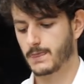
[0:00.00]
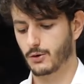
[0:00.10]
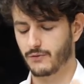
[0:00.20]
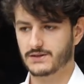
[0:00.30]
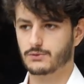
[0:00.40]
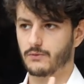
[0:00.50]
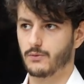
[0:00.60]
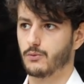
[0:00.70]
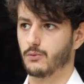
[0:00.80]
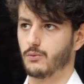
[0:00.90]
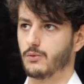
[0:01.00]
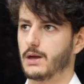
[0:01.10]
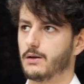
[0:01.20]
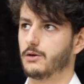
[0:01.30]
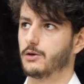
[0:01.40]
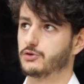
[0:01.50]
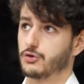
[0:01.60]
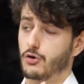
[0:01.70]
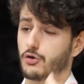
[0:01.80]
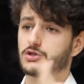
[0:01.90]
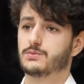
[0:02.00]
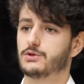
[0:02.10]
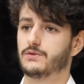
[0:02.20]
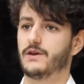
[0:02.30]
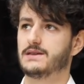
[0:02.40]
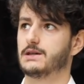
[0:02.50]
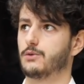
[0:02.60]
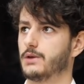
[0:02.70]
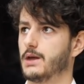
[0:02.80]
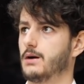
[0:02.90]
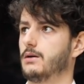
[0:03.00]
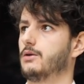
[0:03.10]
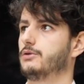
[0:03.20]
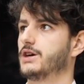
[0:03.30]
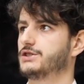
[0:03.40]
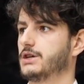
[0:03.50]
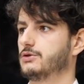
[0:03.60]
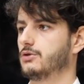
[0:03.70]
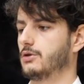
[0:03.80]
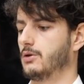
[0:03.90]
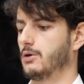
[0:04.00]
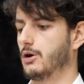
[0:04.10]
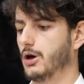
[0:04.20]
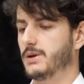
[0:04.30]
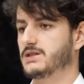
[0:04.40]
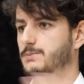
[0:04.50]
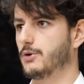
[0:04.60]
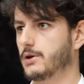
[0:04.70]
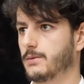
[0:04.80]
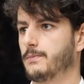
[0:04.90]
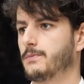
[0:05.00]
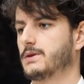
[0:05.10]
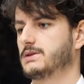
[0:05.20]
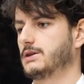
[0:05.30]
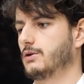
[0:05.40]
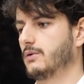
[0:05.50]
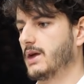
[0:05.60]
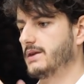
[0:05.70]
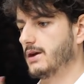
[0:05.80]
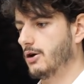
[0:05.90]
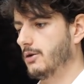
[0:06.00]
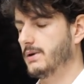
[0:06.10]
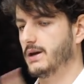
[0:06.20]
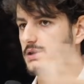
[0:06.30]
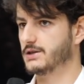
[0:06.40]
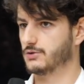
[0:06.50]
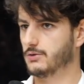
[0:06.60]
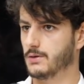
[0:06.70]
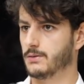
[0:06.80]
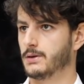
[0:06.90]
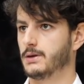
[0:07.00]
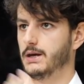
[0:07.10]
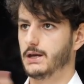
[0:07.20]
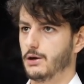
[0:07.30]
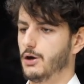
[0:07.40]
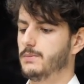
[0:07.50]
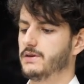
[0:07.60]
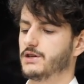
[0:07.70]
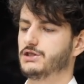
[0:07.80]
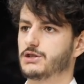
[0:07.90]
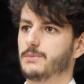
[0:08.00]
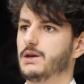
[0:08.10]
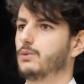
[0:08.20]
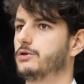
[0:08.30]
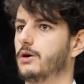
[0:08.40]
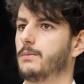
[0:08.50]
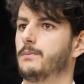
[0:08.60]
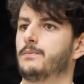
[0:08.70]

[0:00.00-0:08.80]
Donc en fait, ce, a, euh, ce que Cosmos fait, c'est qu'on a une architecture en hub and spoke, c'est-à-dire qu'on a des hubs et des zones, et les hubs, ils agissent comme des routeurs.